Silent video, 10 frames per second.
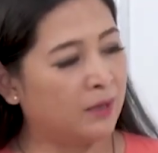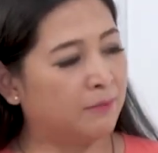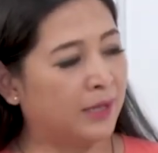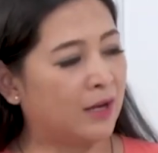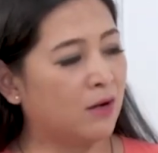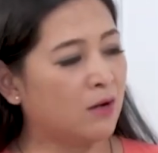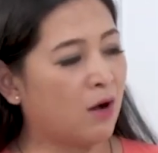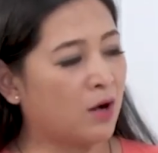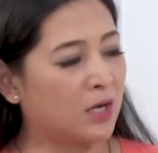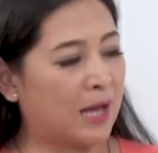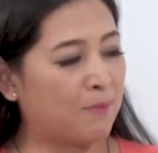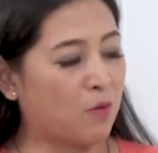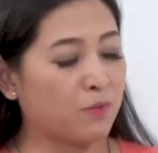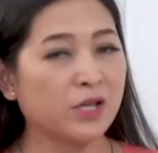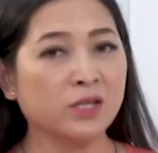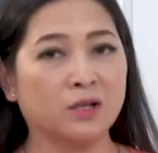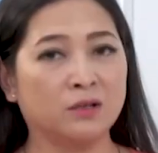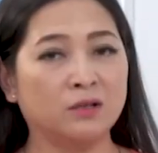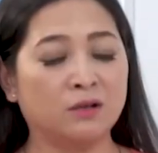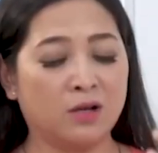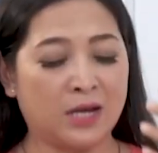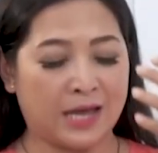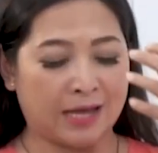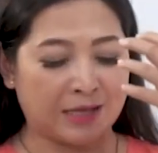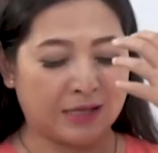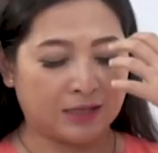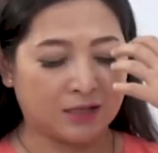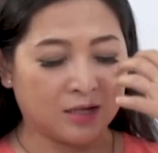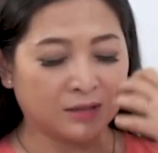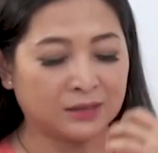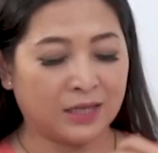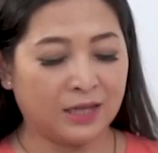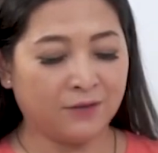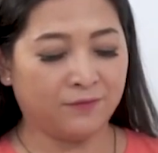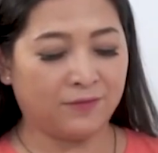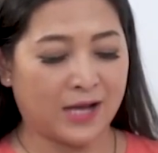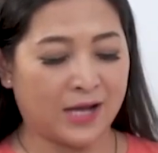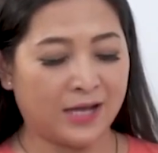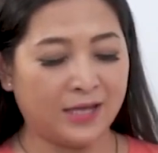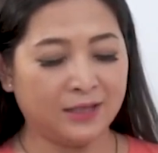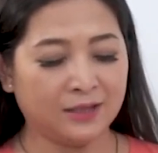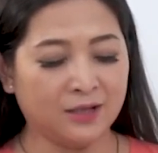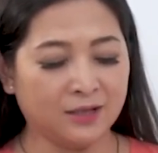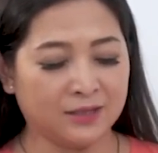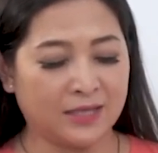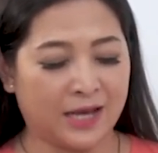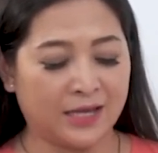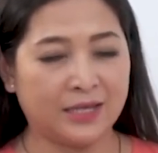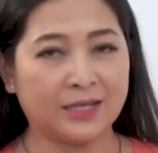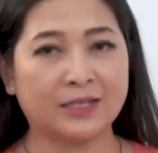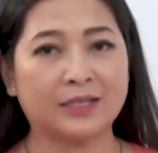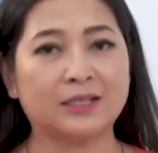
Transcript: mà nó còn là một cái sự gọi là cần thiết phải thức dậy